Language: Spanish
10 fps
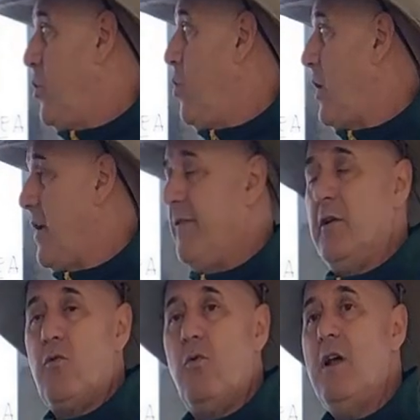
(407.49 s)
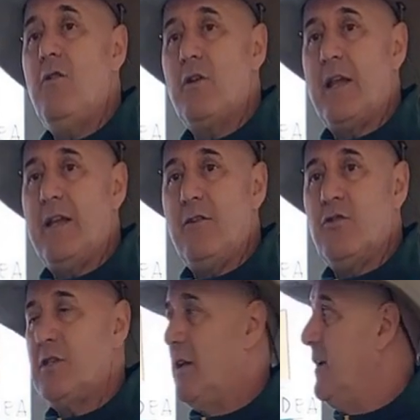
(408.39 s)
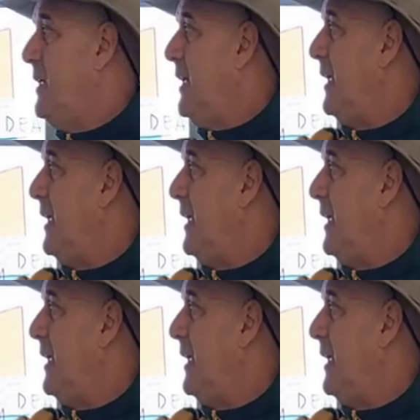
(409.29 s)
o que circula o que ya no está.